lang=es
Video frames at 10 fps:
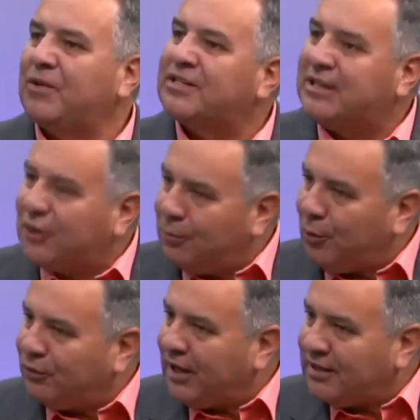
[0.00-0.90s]

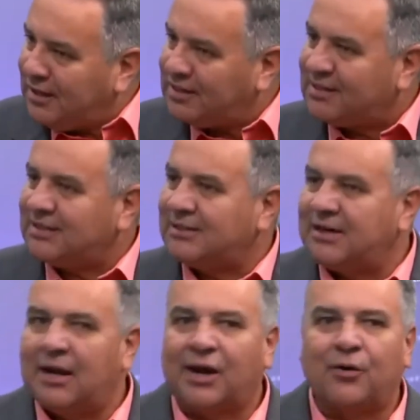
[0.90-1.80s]
ciclomontañistas a
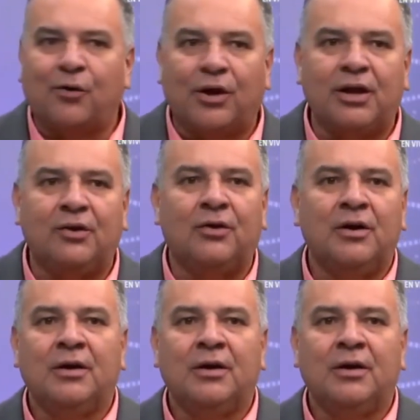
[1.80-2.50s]
hacer el recorrido,